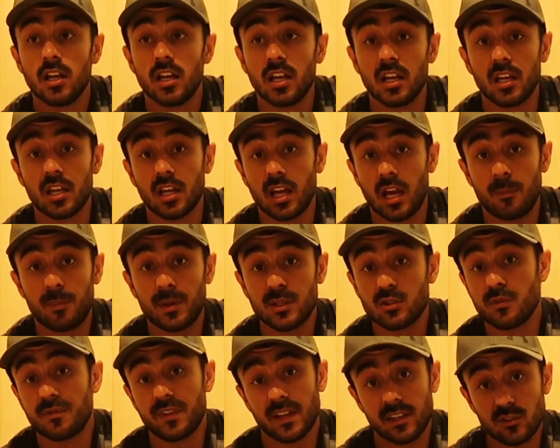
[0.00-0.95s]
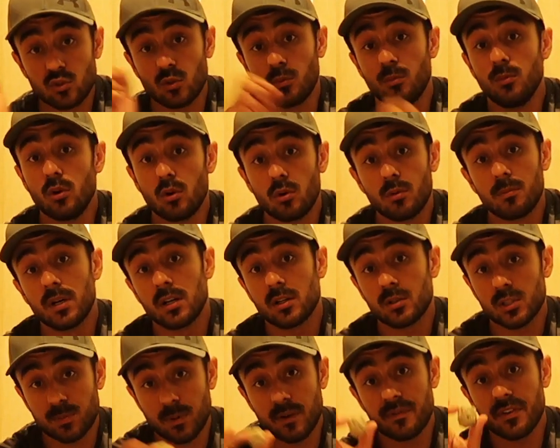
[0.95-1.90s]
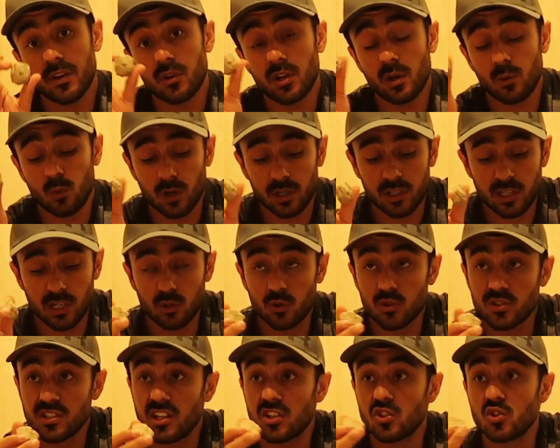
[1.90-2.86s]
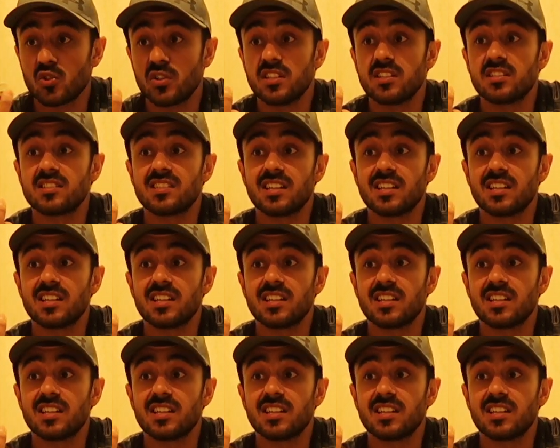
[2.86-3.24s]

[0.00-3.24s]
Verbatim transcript: Et à place de faire semblant, ben, je préfère en avoir quelques-uns. J'en ai